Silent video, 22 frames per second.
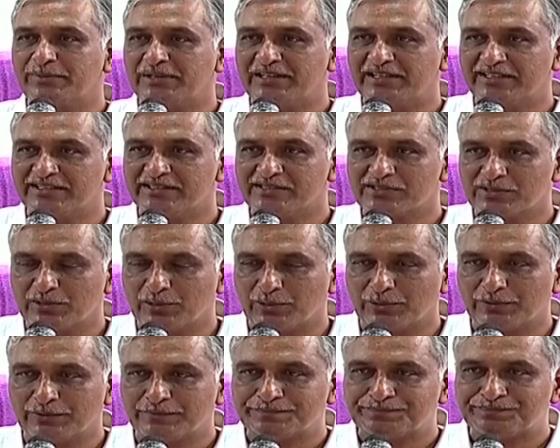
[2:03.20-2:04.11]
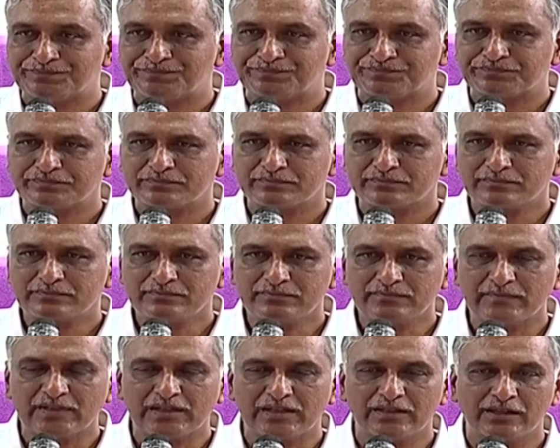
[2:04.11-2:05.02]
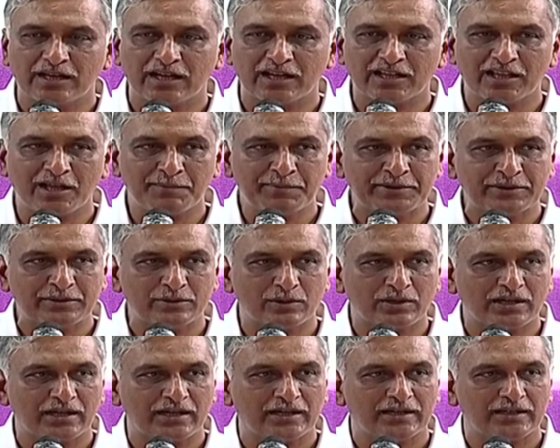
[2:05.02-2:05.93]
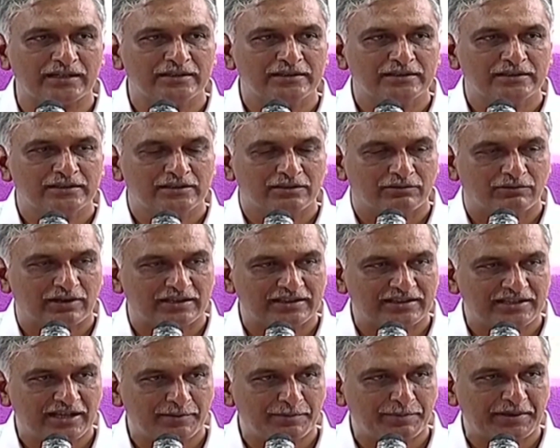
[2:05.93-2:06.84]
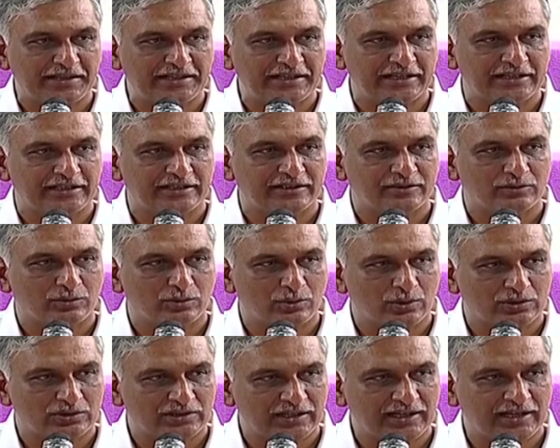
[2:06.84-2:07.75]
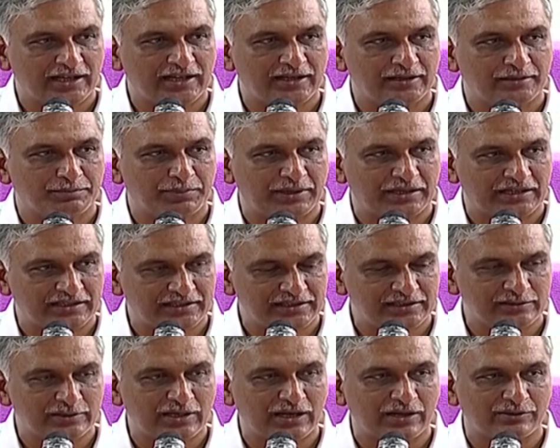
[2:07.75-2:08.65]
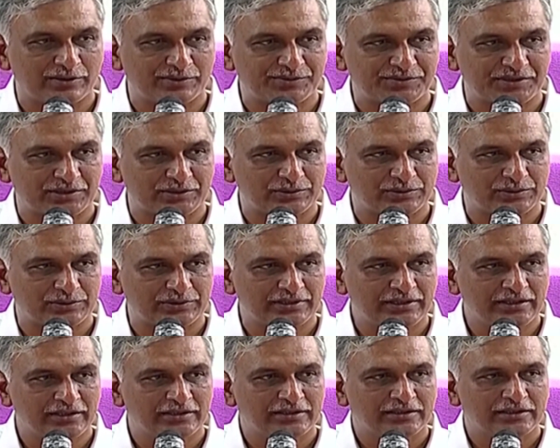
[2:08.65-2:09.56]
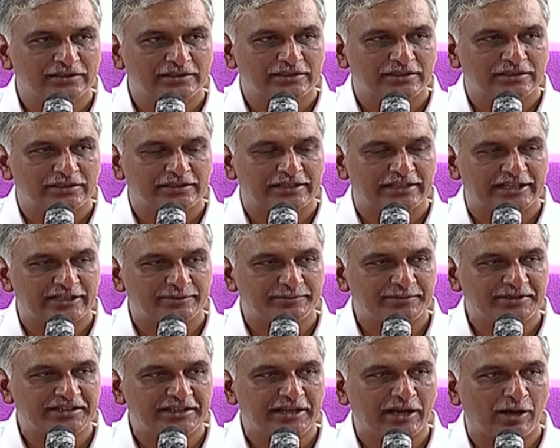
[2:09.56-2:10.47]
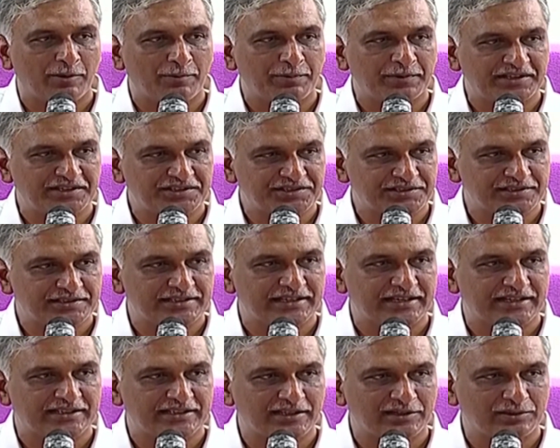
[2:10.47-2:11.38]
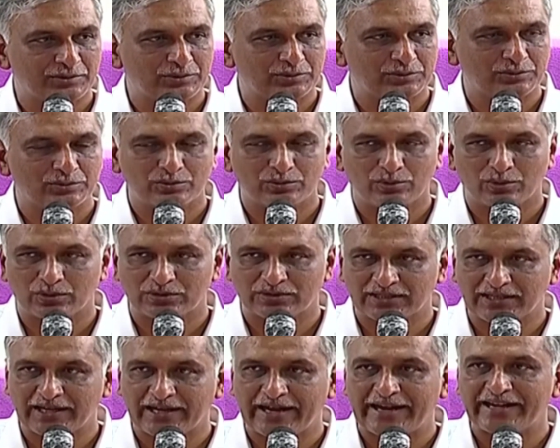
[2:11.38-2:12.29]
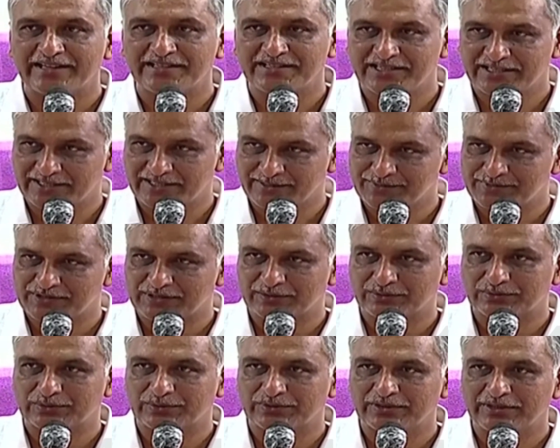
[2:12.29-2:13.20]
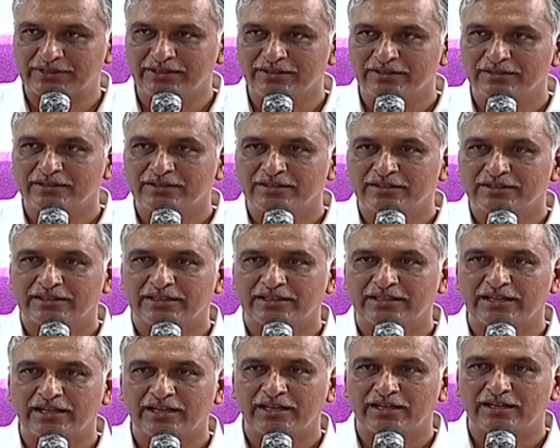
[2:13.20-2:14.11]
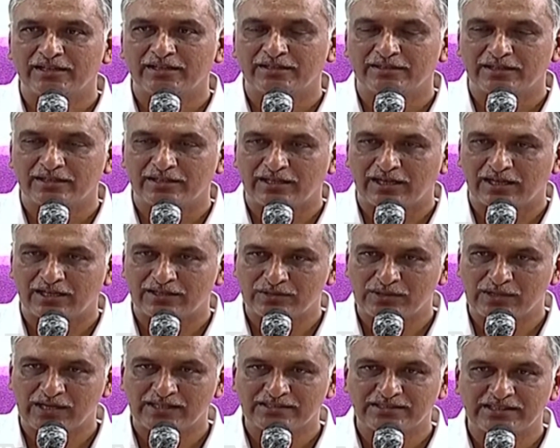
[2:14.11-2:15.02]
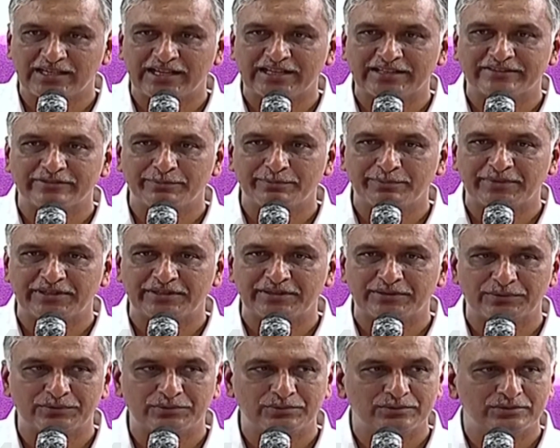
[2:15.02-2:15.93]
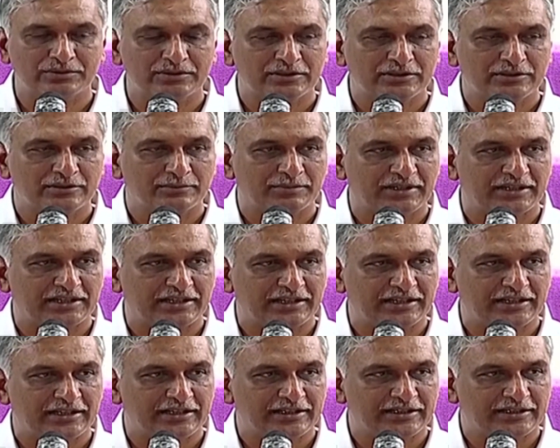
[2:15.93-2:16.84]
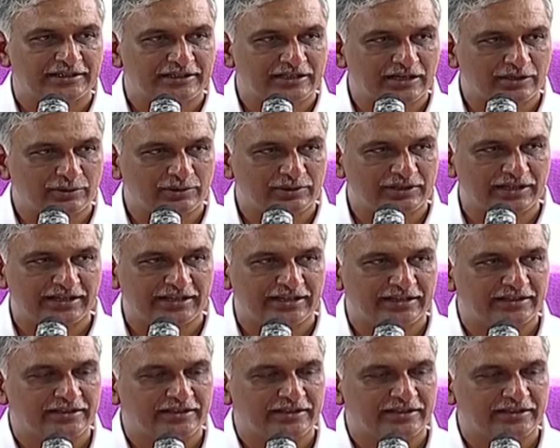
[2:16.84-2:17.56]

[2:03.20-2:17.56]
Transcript: బిల్డింగ్స్లో దాదాపు ఇంకొక వంద పది కొత్తగా పడకలు రావడం జరుగుతుంది ఎనిమిది ఆపరేషన్ థియేటర్లు కొత్తగా యాడ్ చేయడం జరుగుతుంది ఇంకా అధునాతన ఎక్విప్మెంటు మరి ఇంకా కొన్ని